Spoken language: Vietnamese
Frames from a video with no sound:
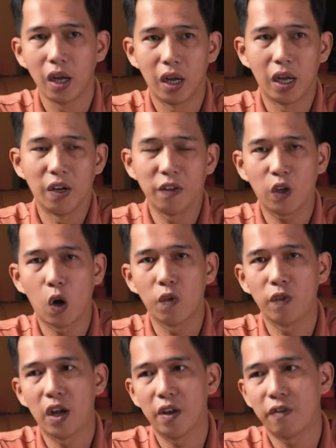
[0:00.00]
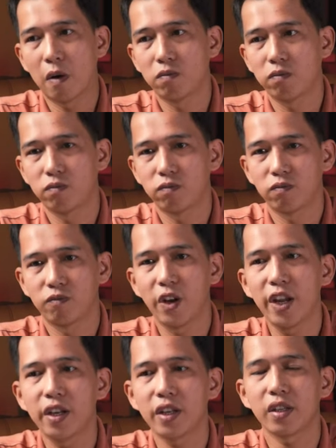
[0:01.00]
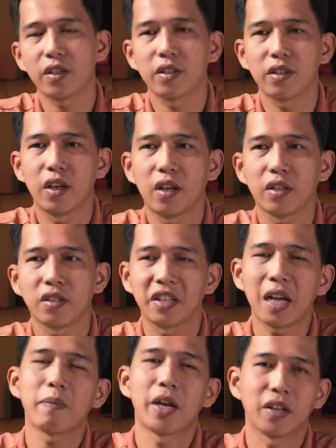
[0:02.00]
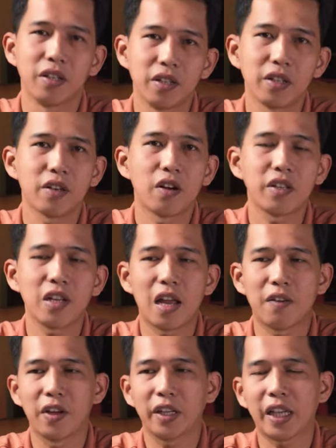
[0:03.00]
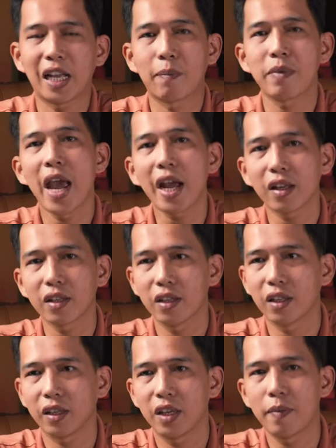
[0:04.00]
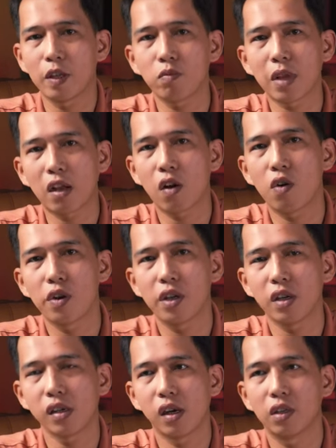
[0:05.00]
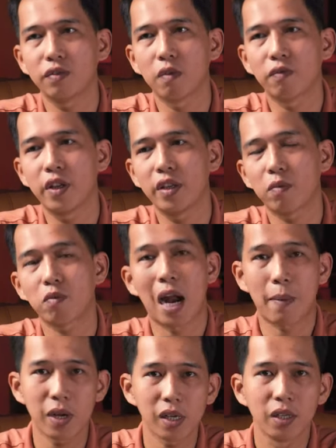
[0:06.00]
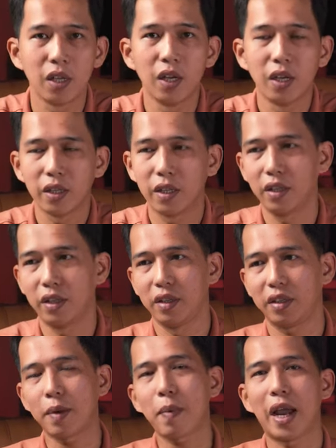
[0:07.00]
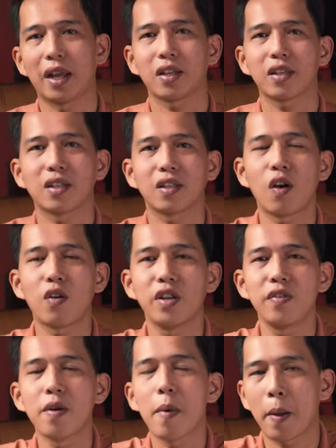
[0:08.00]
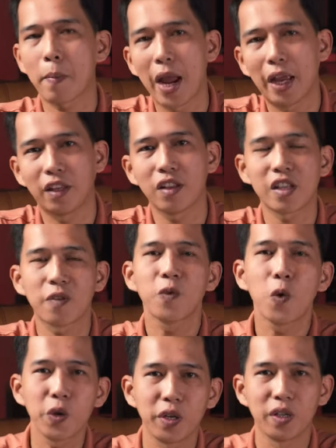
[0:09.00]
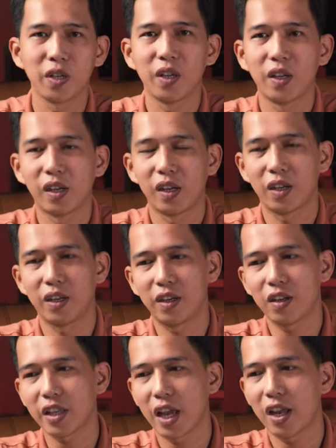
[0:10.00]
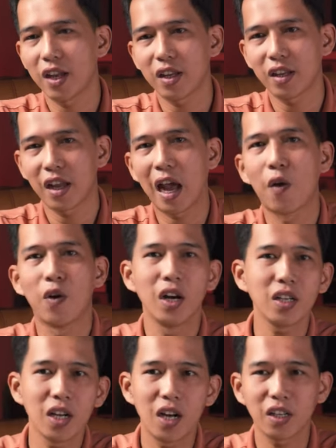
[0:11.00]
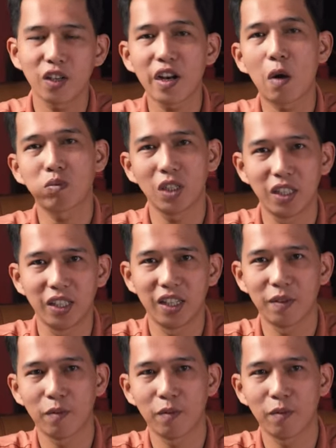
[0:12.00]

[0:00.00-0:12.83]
à, còn về phòng phim á à, sự khác biệt nữa đó chính là về cái cảm giác khi mà chúng ta coi á, ở phòng phim trong rạp á thì các bạn coi đi với bạn bè thì nó sẽ vui à, nó sẽ hào hứng hơn nó đông người